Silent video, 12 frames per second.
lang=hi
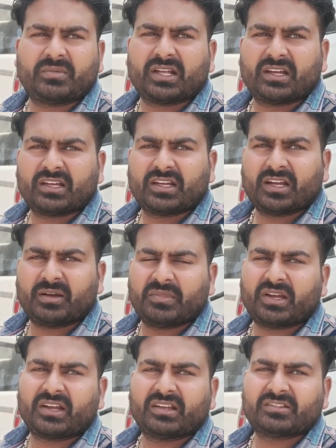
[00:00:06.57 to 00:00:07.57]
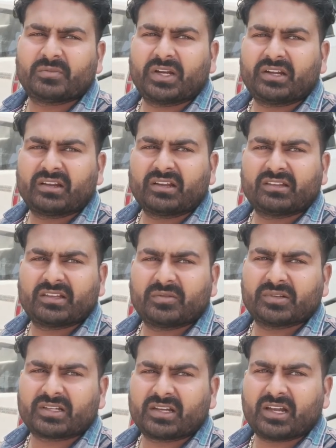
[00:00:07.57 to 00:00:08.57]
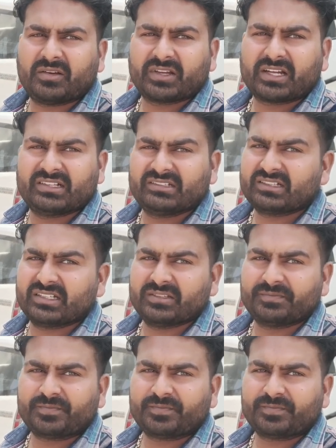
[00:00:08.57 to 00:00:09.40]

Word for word: पड़ा है हमारे स्पाइडर की तबीयत ख़राब है कल से